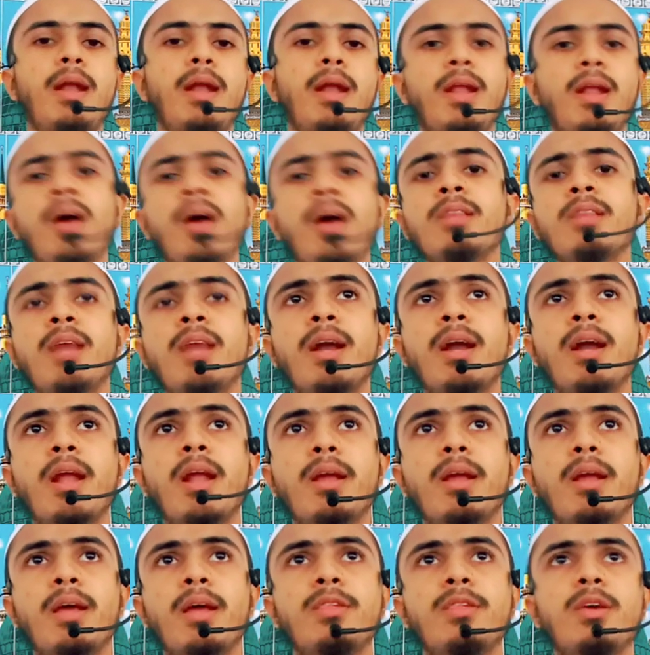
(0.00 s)
আল্লাহ
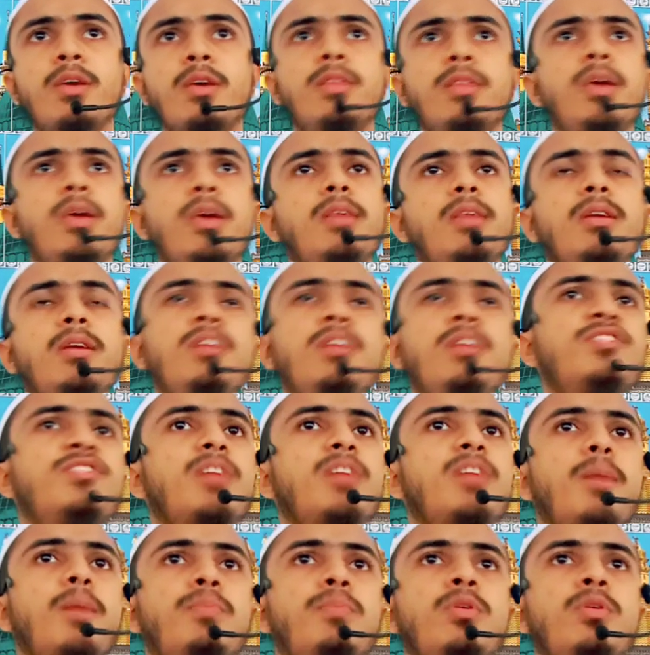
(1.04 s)
তালার কাছে যে
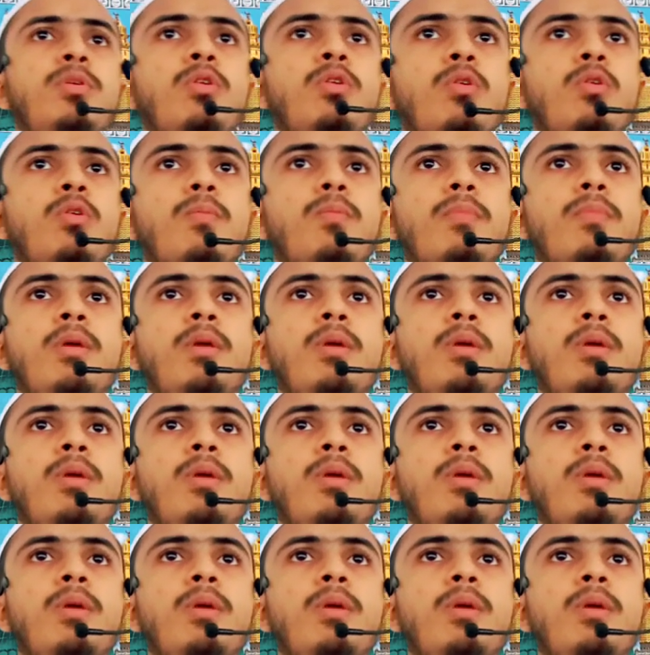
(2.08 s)
জিনিসটা প্রিয়